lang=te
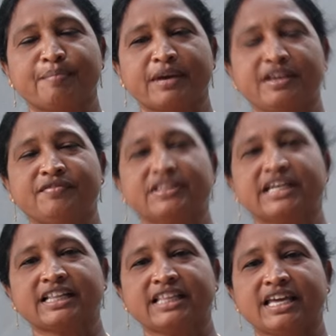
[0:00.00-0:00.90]
మనం ఈ
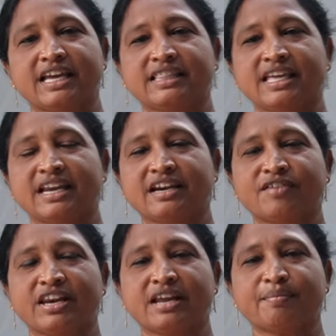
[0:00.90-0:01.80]
విధంగా తినడం
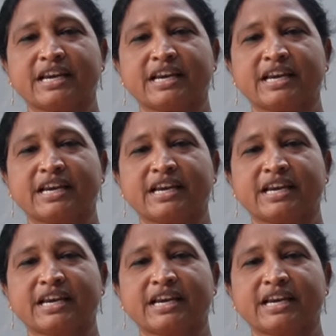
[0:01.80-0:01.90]
వల్ల